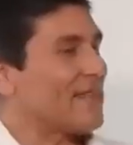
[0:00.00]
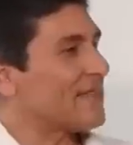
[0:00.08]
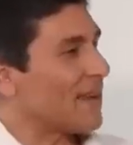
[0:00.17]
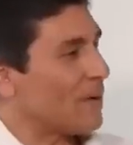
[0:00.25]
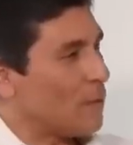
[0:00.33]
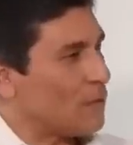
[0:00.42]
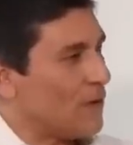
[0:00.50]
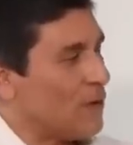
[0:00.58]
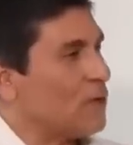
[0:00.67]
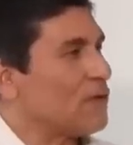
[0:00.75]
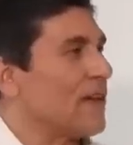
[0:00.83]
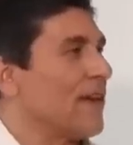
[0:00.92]
va a estar
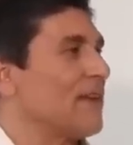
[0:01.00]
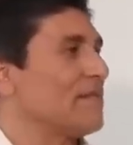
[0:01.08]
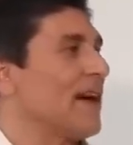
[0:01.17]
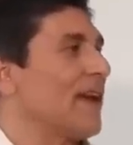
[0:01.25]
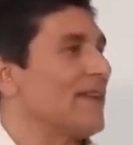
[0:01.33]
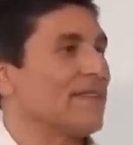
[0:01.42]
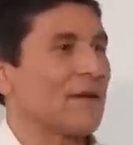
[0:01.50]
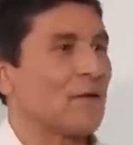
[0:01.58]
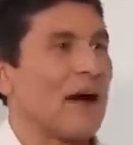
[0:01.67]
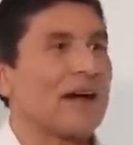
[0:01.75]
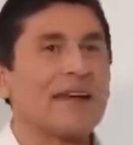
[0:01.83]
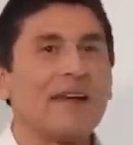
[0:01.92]
contigo en las malas?
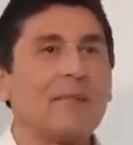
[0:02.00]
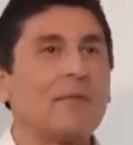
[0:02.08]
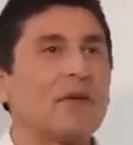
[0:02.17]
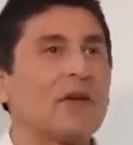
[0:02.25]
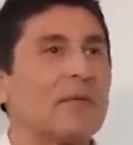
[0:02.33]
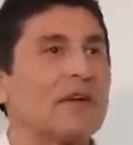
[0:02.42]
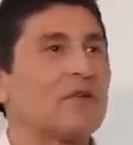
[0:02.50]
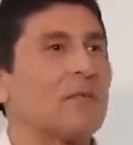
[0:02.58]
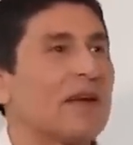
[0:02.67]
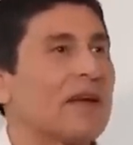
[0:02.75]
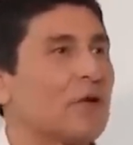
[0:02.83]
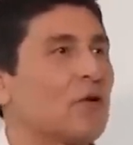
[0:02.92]
¿A quién le puedo llamar yo
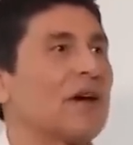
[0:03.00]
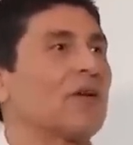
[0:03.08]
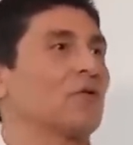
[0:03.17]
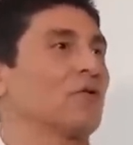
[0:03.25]
para llorar